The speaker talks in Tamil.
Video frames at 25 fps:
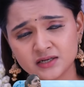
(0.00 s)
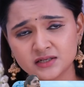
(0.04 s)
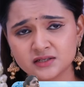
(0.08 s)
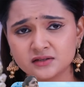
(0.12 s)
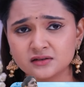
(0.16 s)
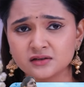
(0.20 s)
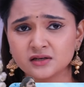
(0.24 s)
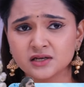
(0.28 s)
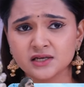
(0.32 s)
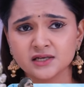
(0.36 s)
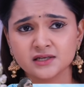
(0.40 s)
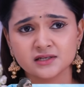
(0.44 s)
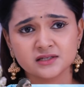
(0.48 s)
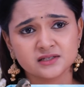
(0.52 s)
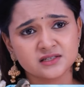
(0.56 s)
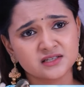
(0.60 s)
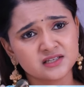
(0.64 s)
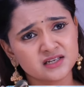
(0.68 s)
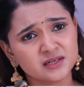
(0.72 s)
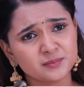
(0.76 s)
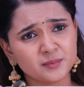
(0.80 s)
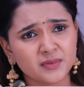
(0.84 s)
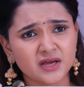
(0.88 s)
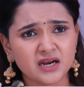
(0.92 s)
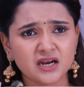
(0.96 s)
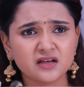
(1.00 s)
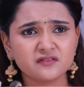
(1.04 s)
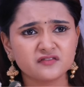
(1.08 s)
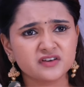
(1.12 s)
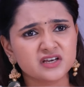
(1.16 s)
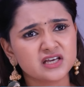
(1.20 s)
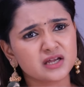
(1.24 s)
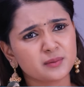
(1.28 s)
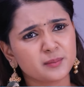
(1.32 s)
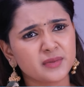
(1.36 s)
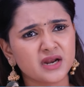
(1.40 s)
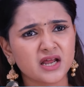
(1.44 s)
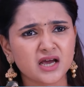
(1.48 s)
ஆண்டி இனிமேலாம்
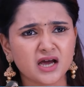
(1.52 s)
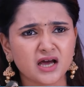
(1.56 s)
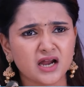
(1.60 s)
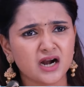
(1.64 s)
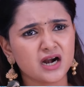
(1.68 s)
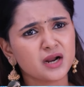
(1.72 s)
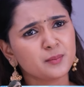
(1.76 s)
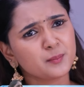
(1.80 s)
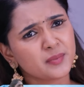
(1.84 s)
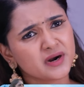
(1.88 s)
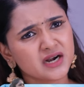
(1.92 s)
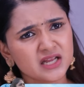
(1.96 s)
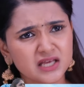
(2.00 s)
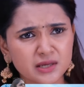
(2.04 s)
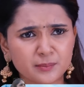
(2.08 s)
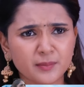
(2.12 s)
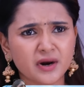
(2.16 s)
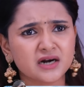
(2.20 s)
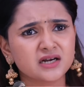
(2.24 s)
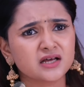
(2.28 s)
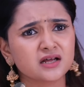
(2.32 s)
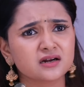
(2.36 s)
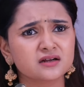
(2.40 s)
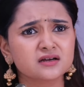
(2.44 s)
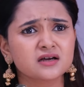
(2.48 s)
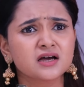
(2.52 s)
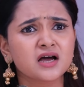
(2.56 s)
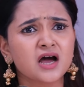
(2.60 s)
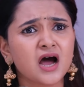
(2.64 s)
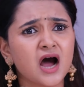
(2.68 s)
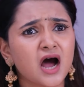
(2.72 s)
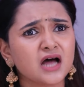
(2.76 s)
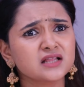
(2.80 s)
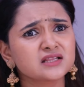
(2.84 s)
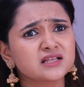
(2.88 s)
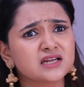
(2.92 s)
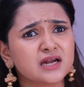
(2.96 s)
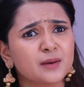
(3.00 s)
விக்ரம் என்ன கல்யாணம் பண்ணிக்க
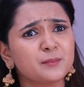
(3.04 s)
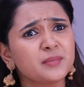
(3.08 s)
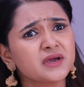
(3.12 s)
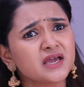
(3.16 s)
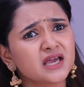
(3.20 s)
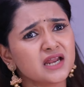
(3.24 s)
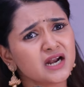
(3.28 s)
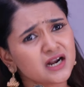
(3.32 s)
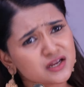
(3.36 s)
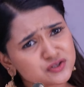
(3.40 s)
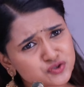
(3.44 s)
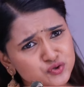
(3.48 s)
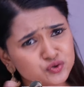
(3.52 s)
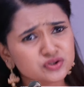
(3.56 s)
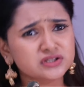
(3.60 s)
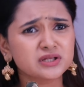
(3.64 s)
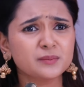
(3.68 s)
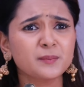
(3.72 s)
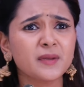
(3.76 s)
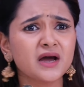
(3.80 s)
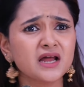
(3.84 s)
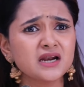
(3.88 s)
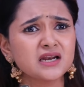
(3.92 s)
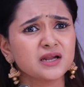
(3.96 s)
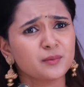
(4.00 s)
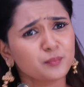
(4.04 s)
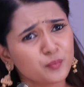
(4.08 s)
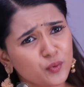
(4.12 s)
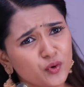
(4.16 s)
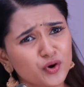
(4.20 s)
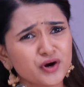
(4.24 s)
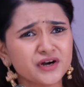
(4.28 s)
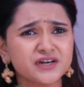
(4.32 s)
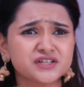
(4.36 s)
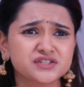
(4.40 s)
மாட்டாரு அந்த நம்பிக்கையில எனக்கு சுத்தமா இல்ல